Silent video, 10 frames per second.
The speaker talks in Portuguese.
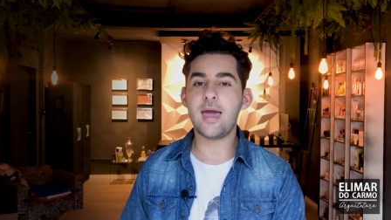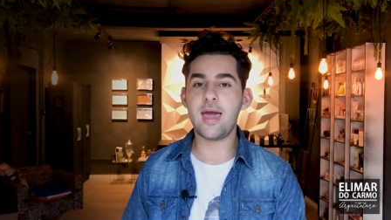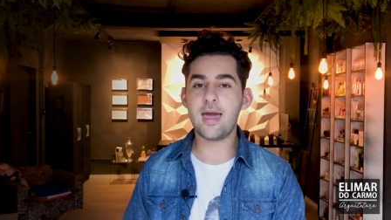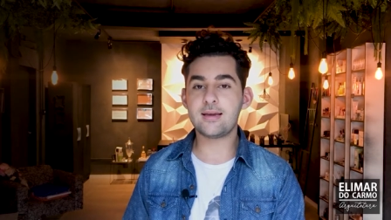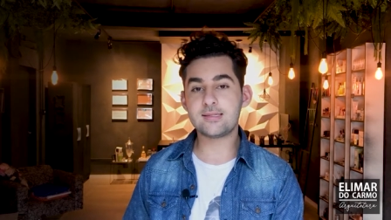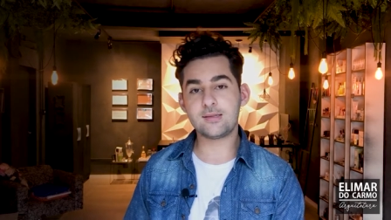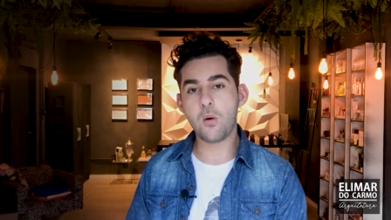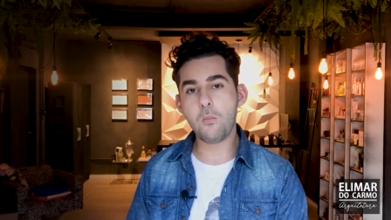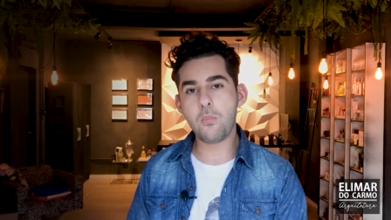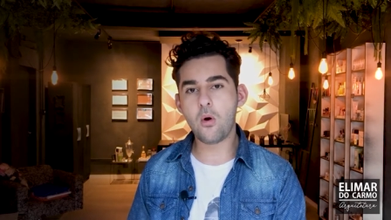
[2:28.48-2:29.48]
é, que são
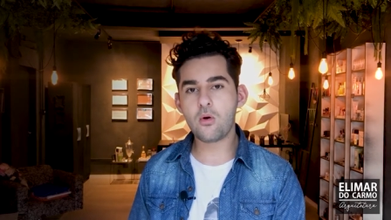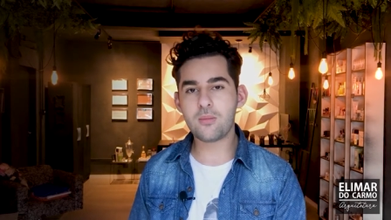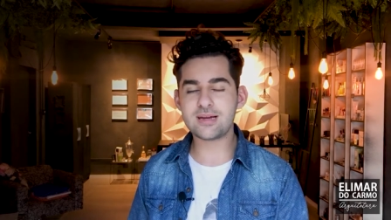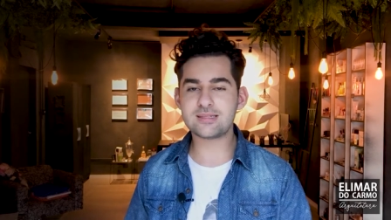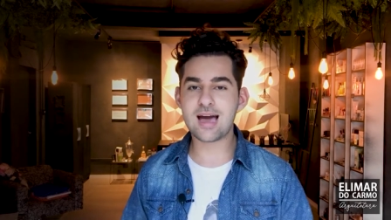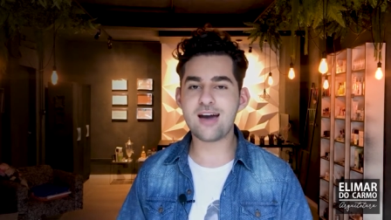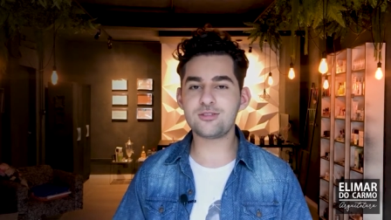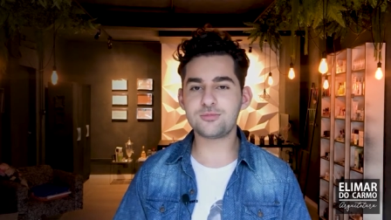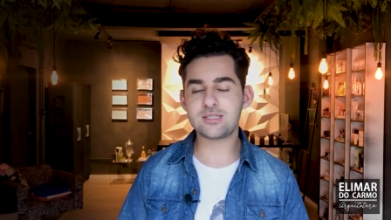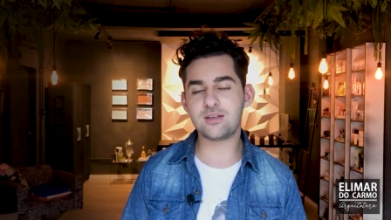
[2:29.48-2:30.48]
um pouco mais
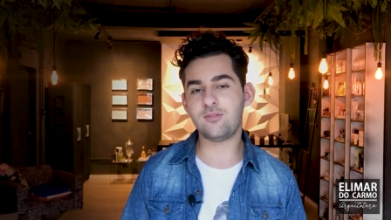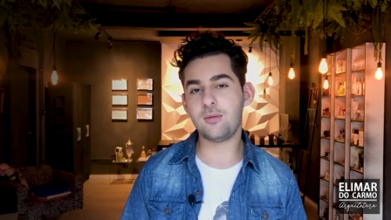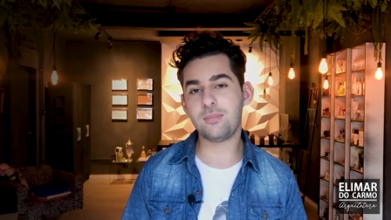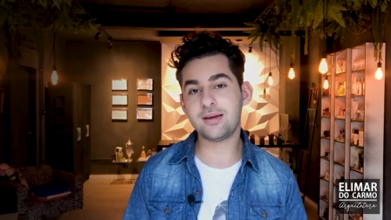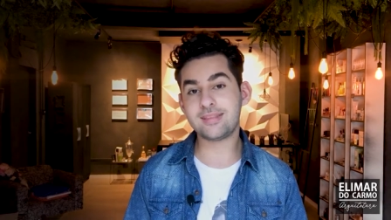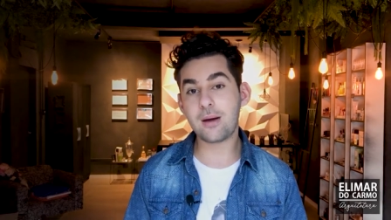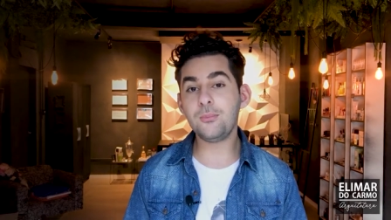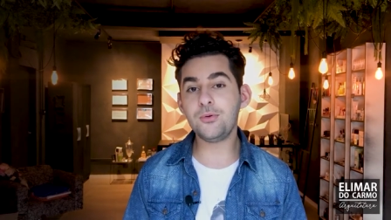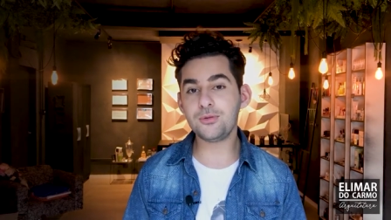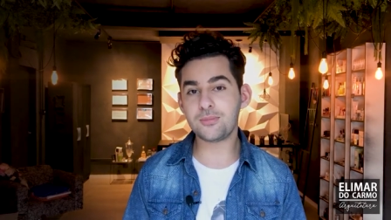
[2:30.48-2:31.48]
caros, mas que vai impactar
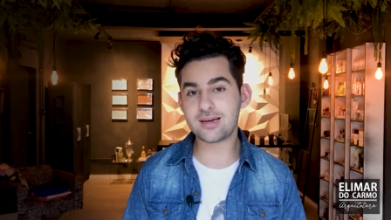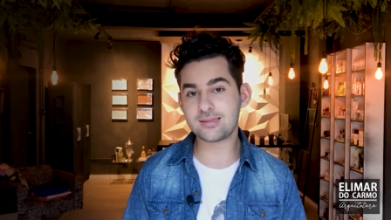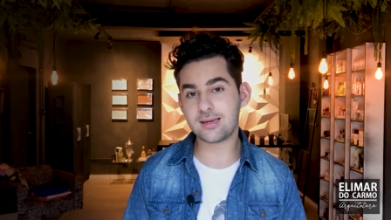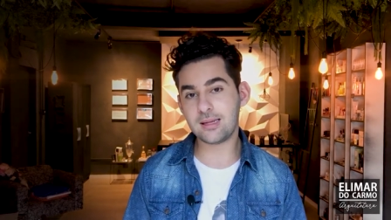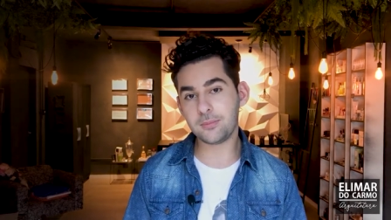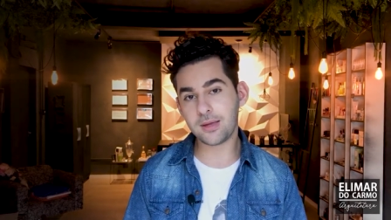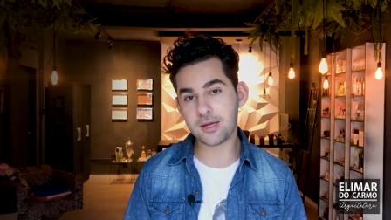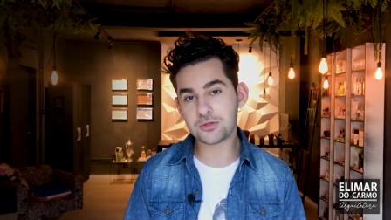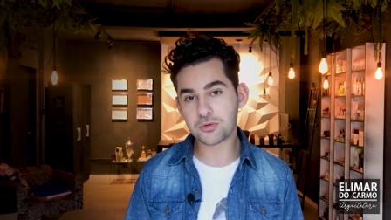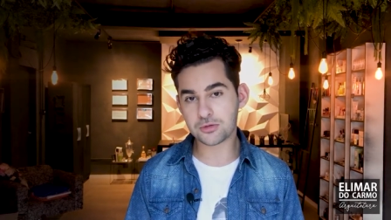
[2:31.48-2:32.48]
muito mais aquele
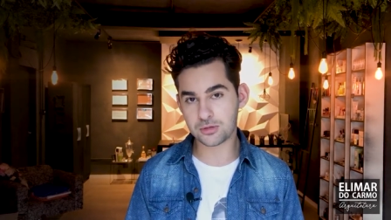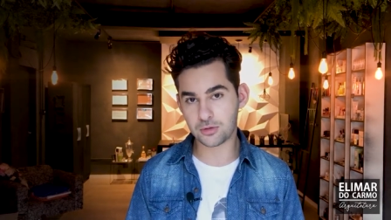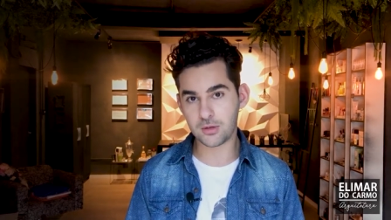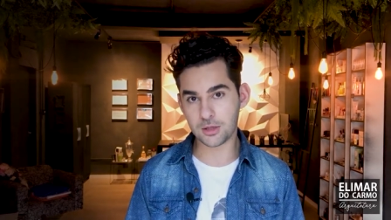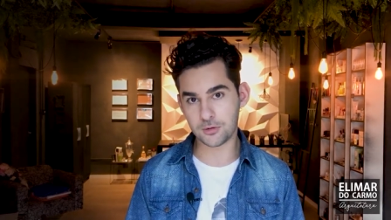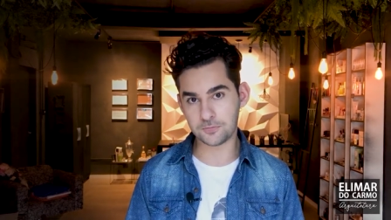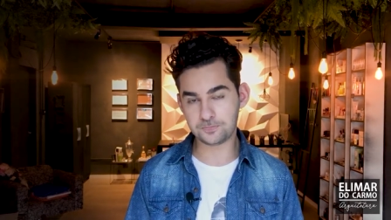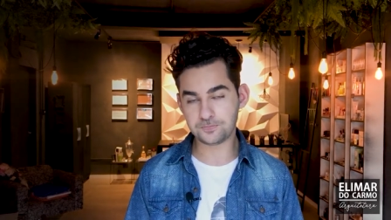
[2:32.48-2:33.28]
ambiente construído